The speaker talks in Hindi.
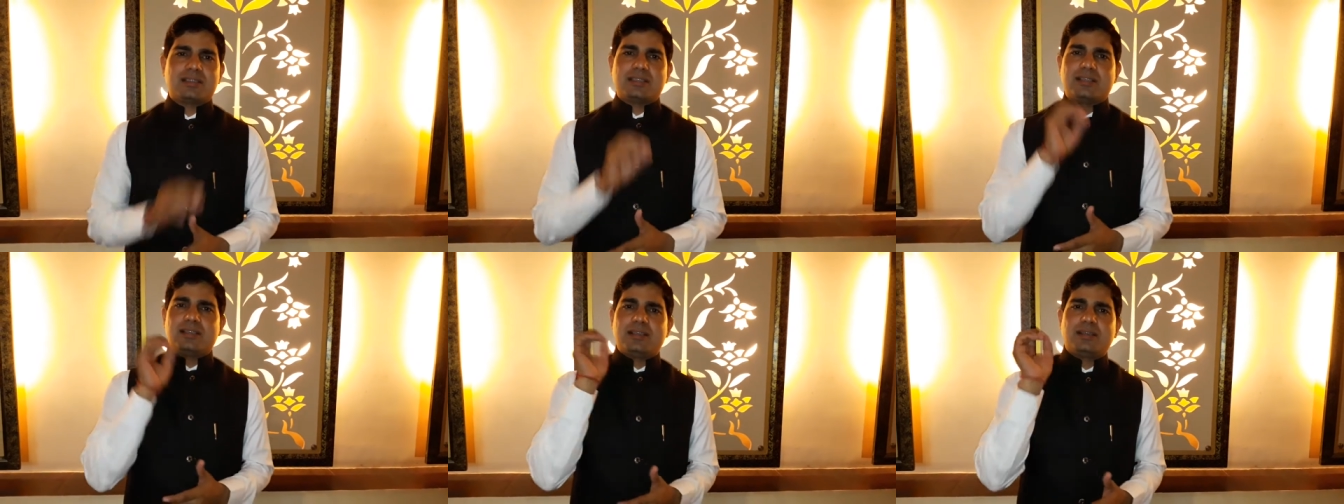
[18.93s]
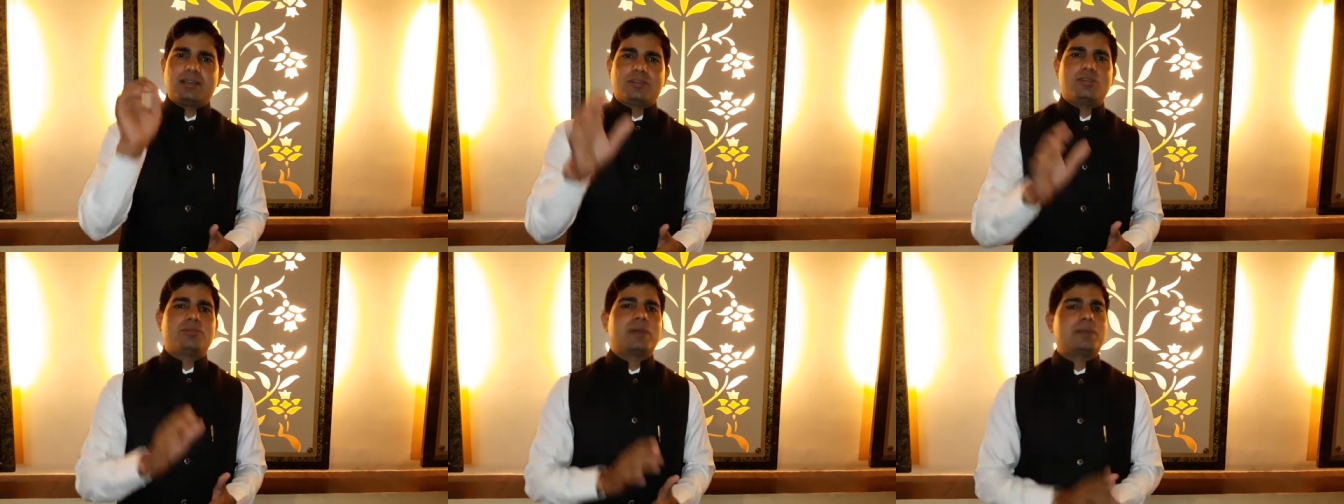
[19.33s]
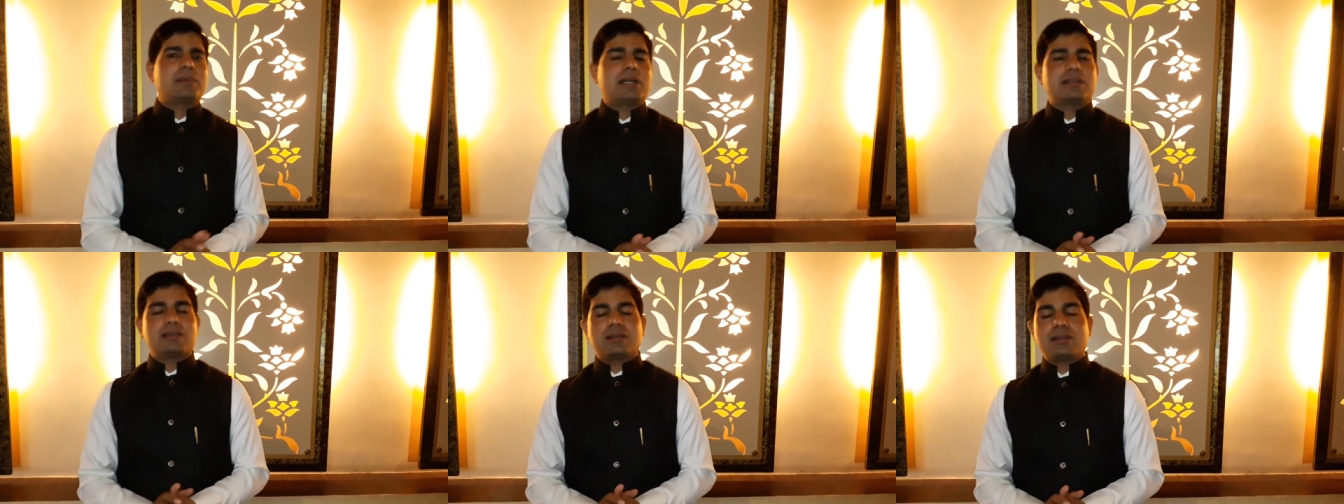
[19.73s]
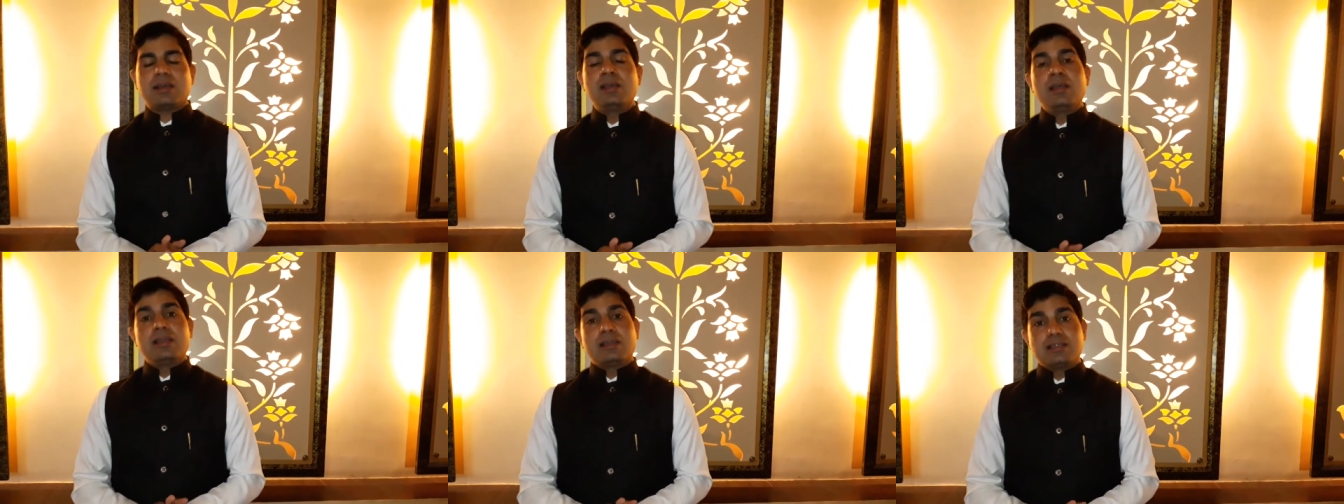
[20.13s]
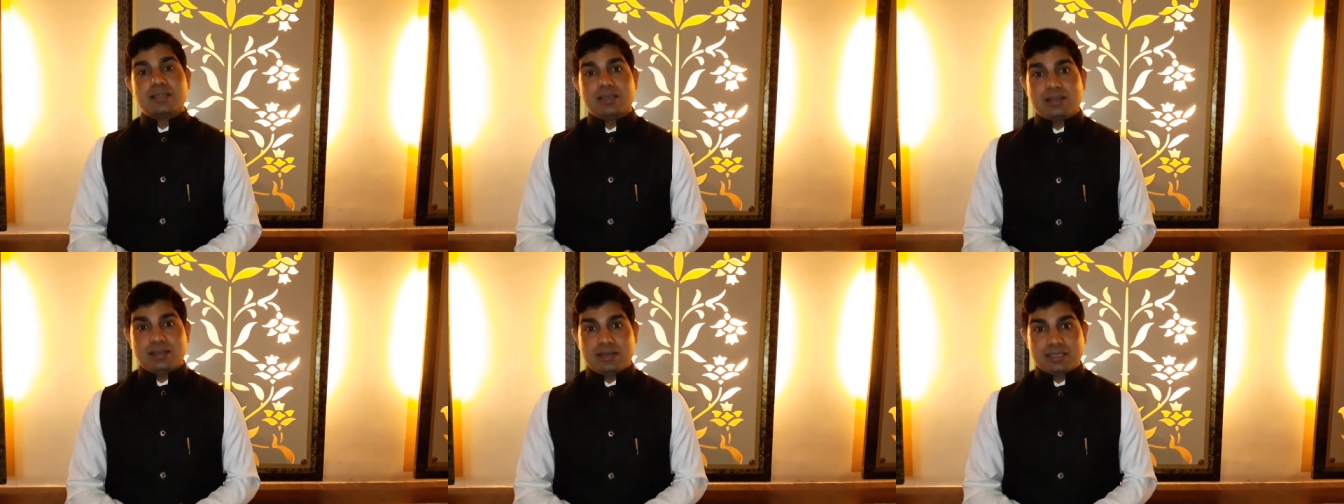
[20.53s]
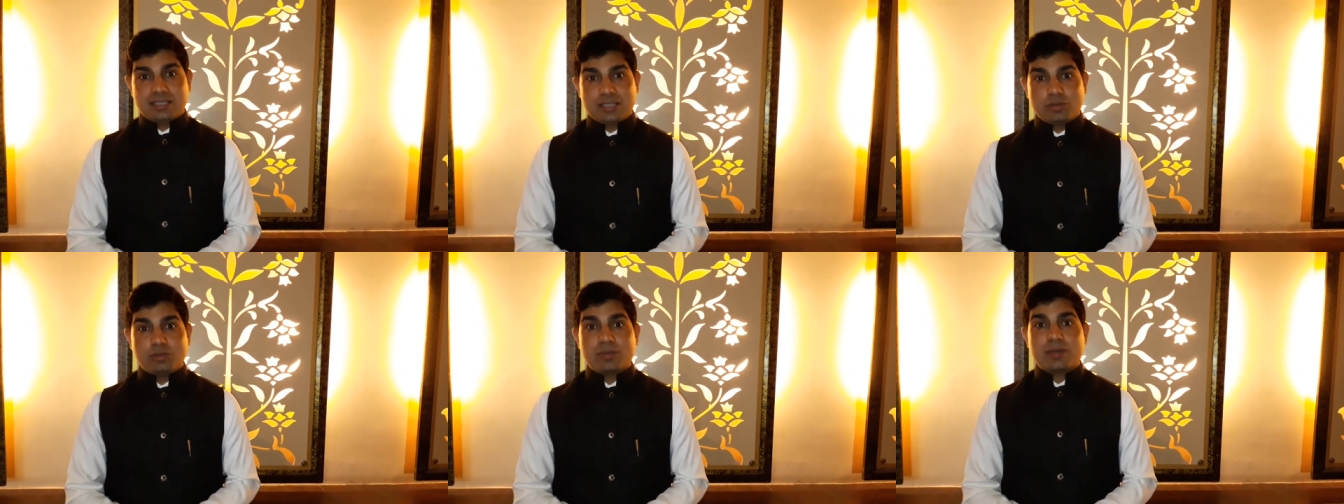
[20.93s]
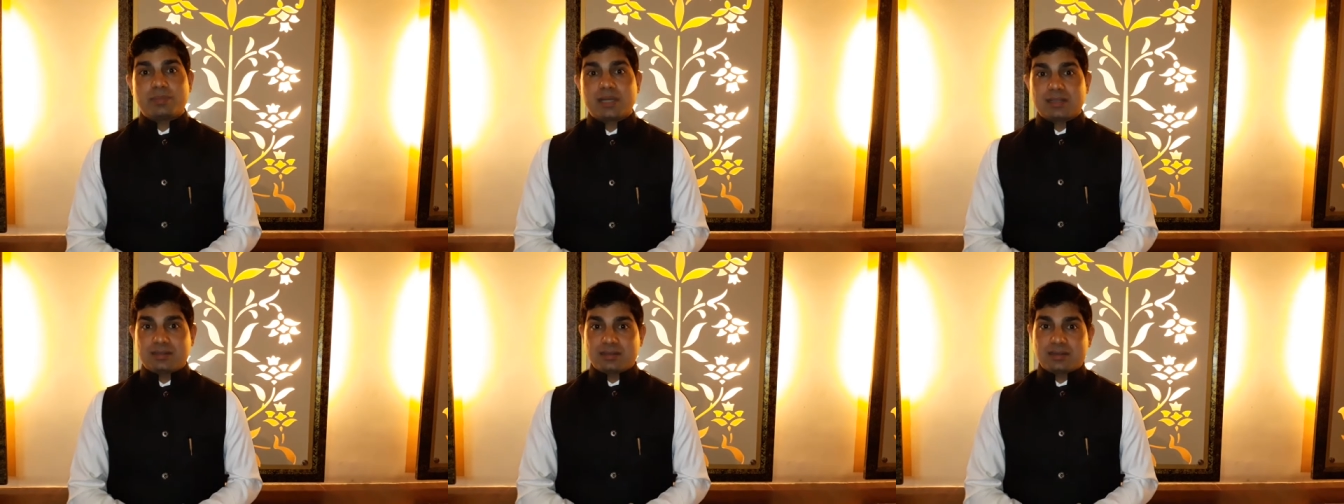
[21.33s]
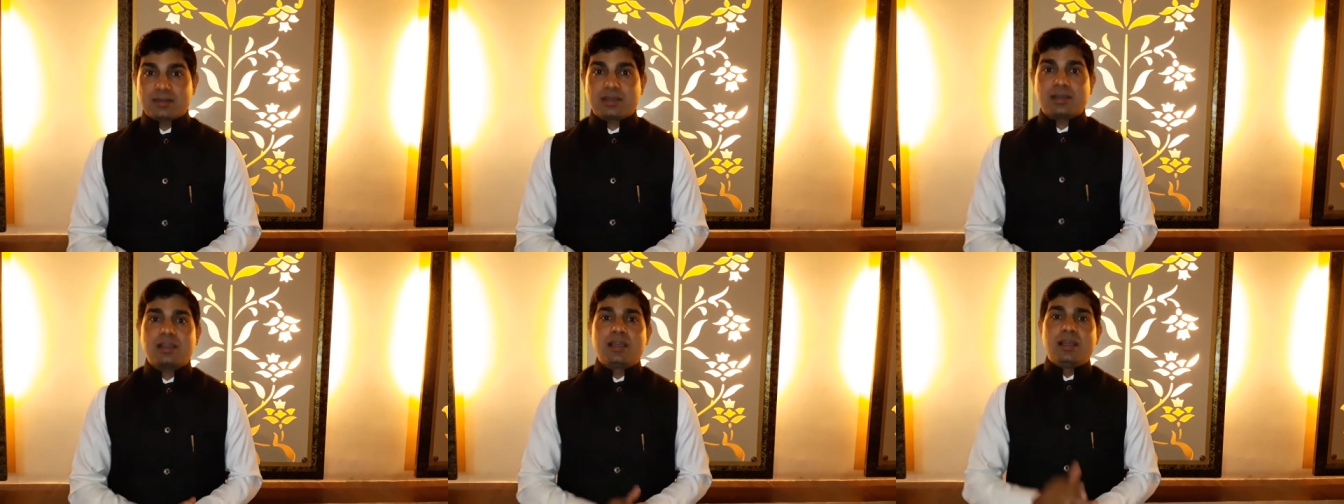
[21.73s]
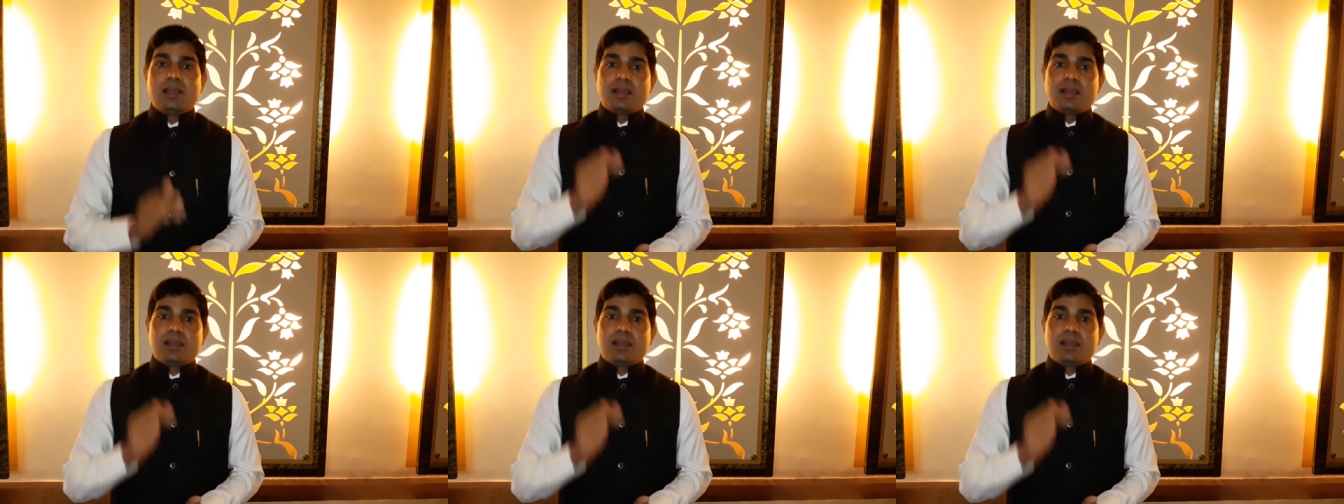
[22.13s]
किसी के घर को बर्बाद करना किसी के रिश्ते को बर्बाद करना